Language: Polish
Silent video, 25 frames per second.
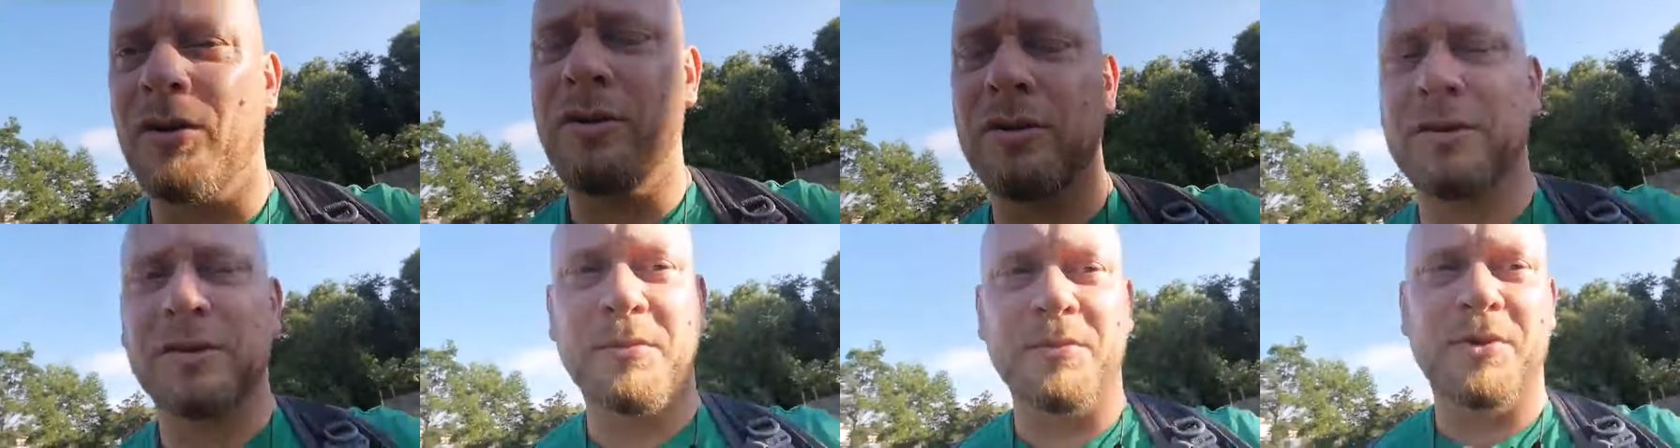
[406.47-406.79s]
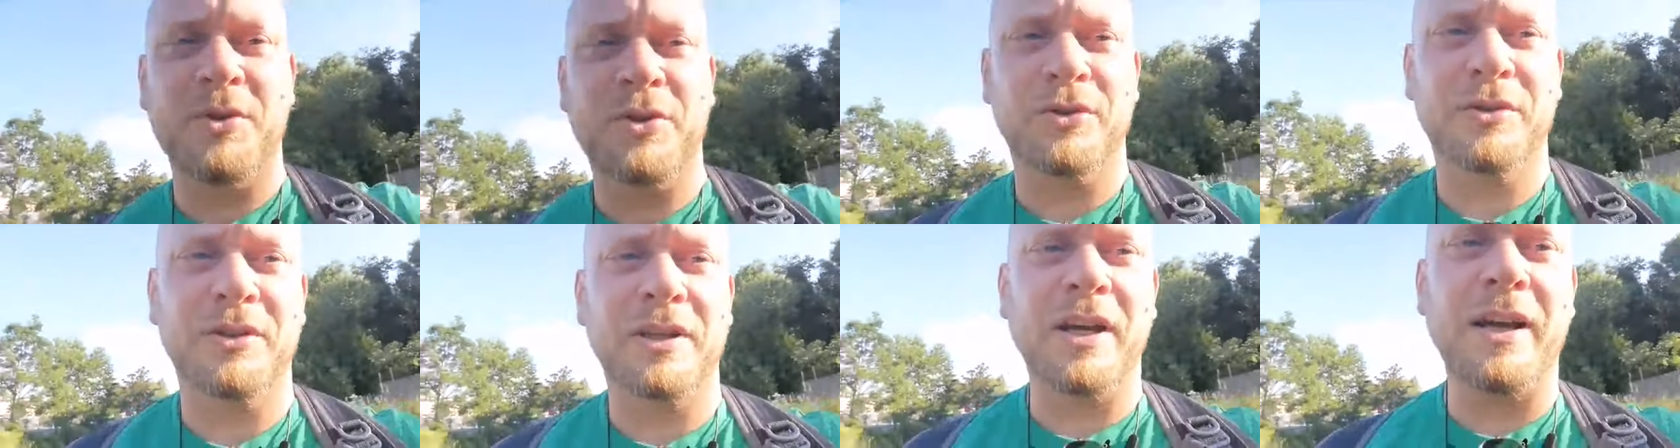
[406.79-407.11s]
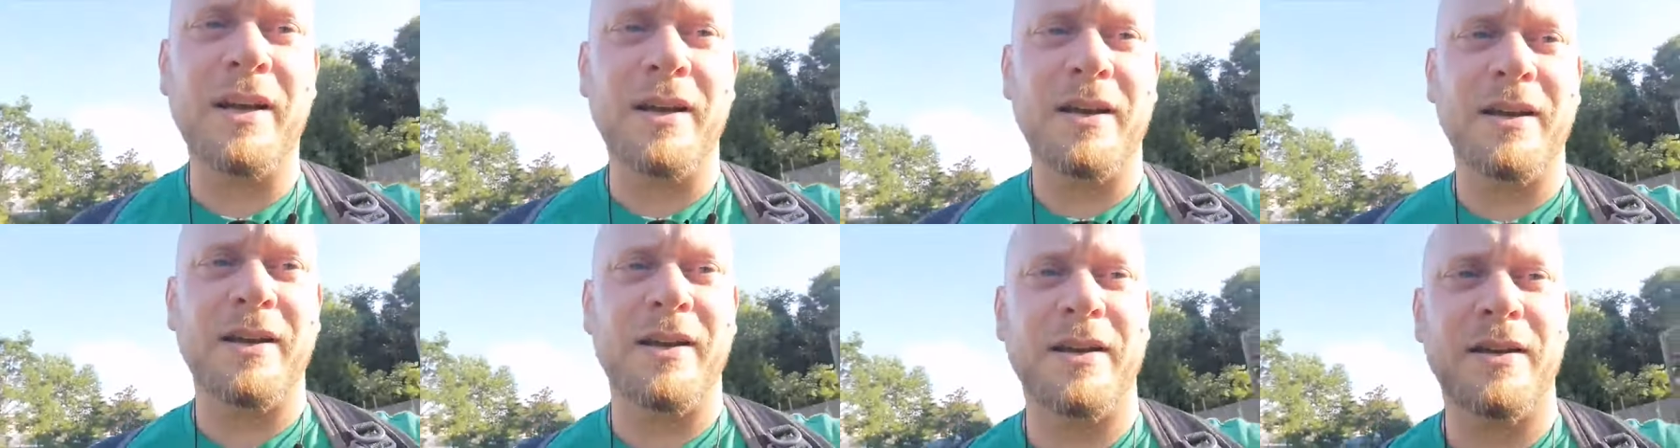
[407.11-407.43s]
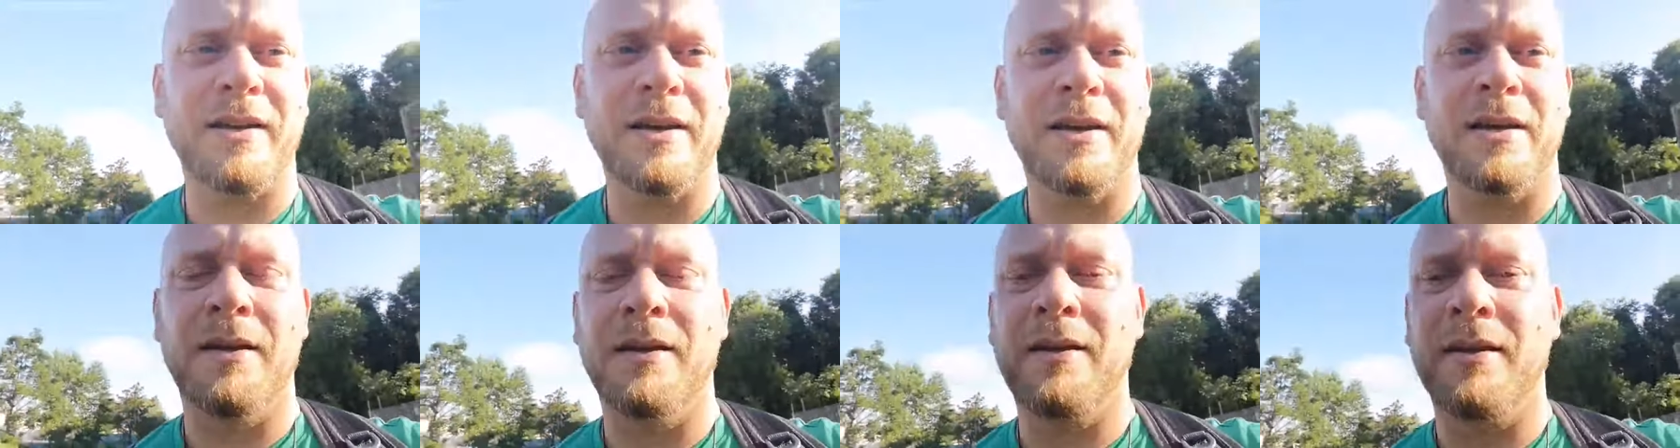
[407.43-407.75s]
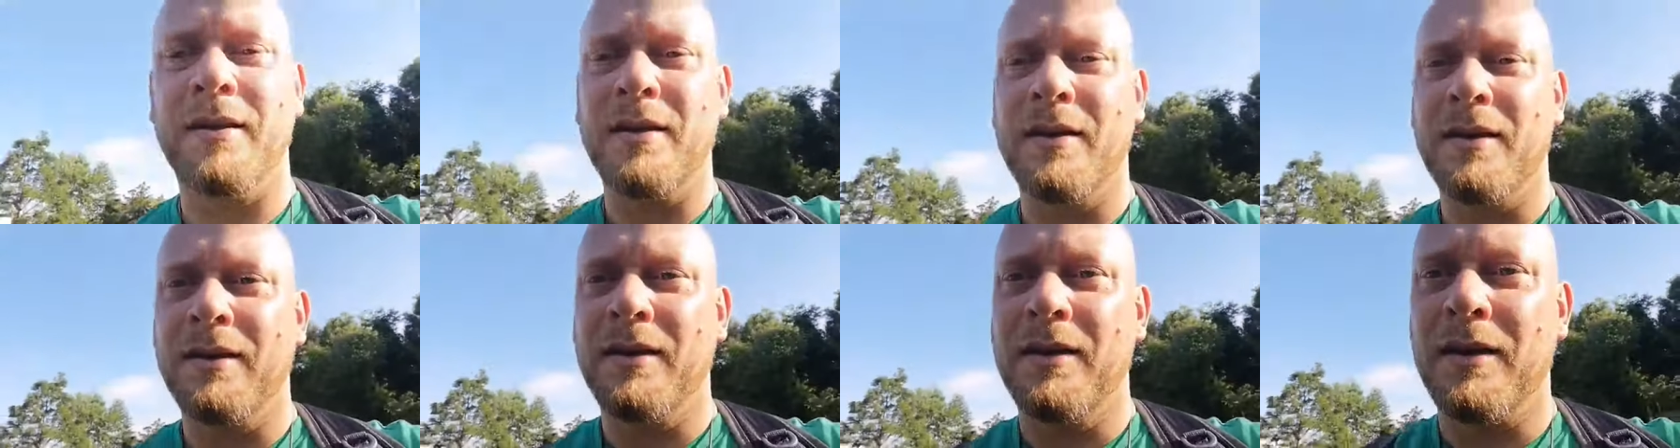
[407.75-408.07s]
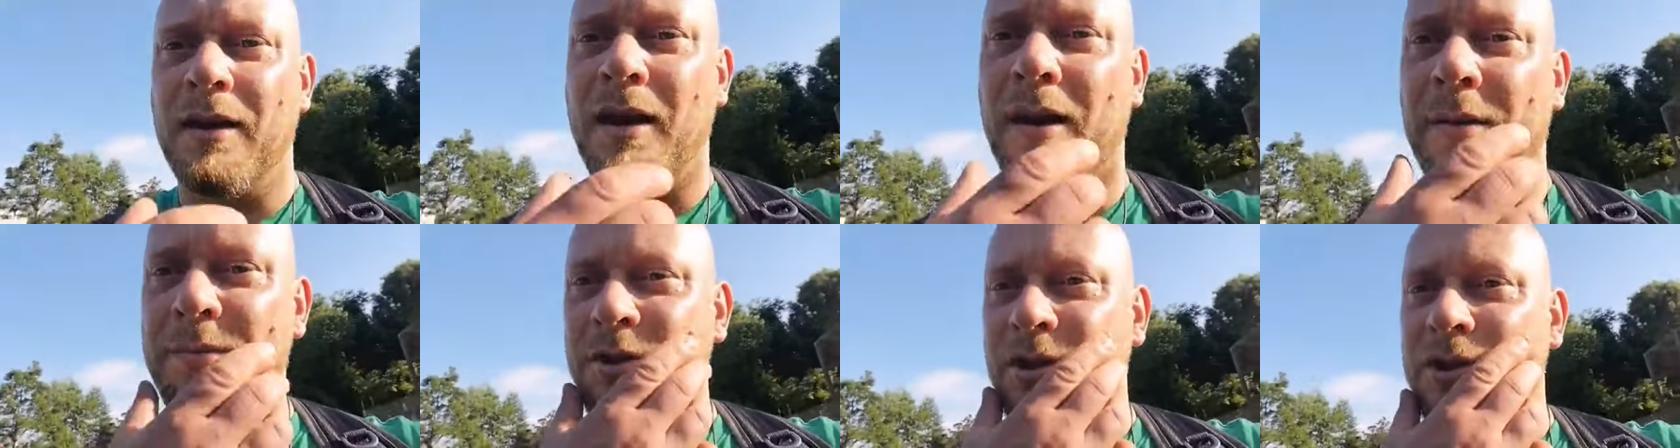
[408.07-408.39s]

o tym co dalej, a